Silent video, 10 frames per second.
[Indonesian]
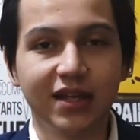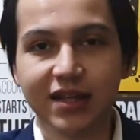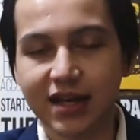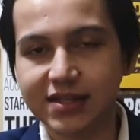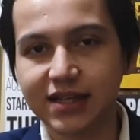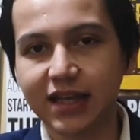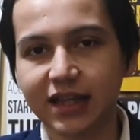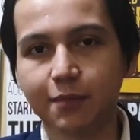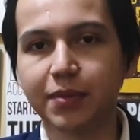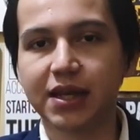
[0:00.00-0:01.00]
Dari segi
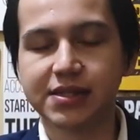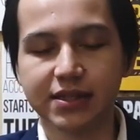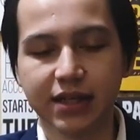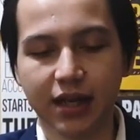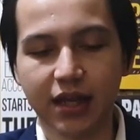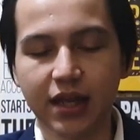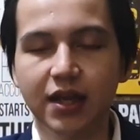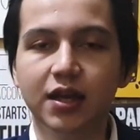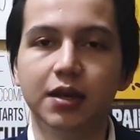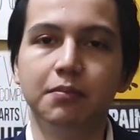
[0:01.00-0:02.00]
tampilan sendiri,
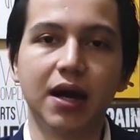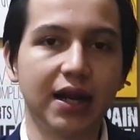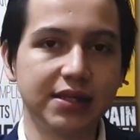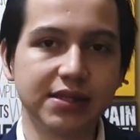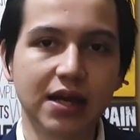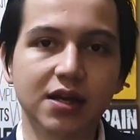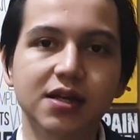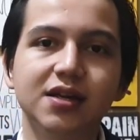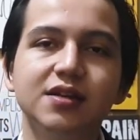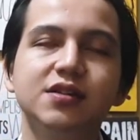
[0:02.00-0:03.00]

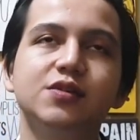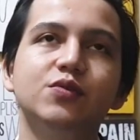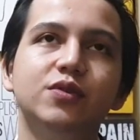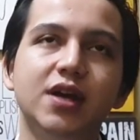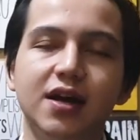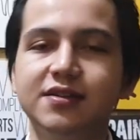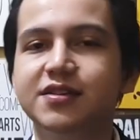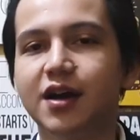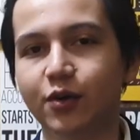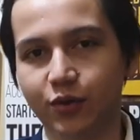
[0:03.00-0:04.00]
Bareksa sudah
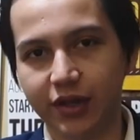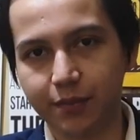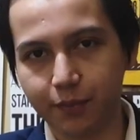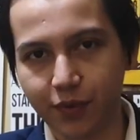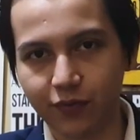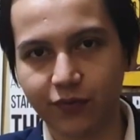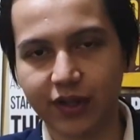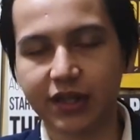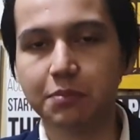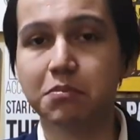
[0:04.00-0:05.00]
jauh improve
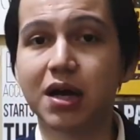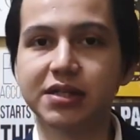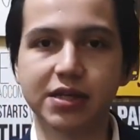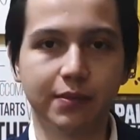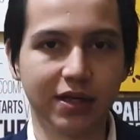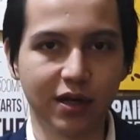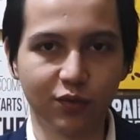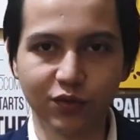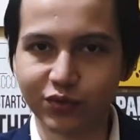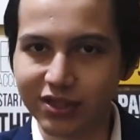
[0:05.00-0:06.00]
ketimbang zaman
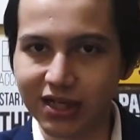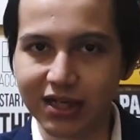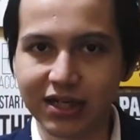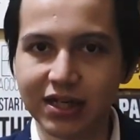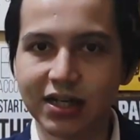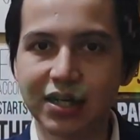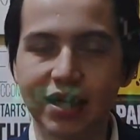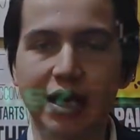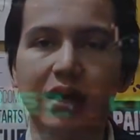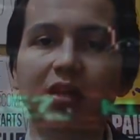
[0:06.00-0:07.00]
dahulunya.
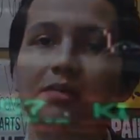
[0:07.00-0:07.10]
Ya,